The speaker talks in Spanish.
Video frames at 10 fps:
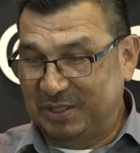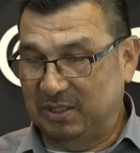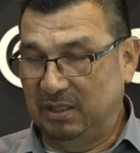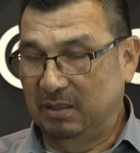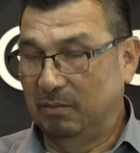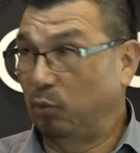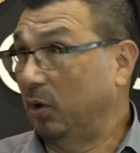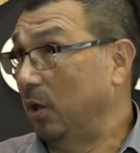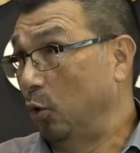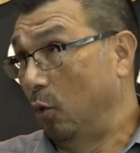así,
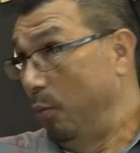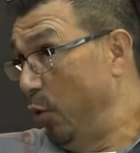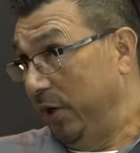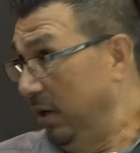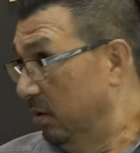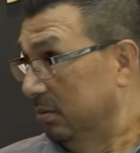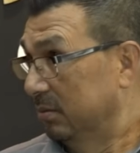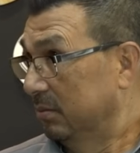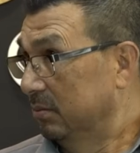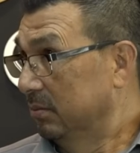porque yo morí.
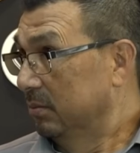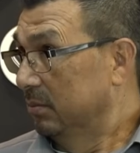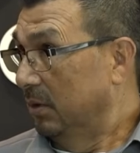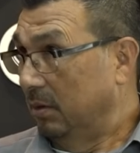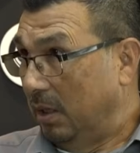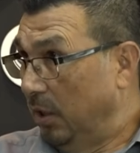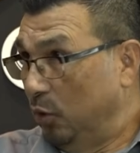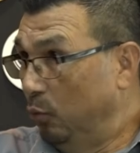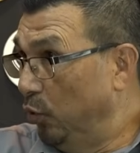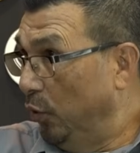El
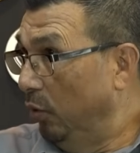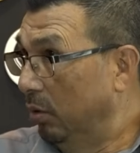niño o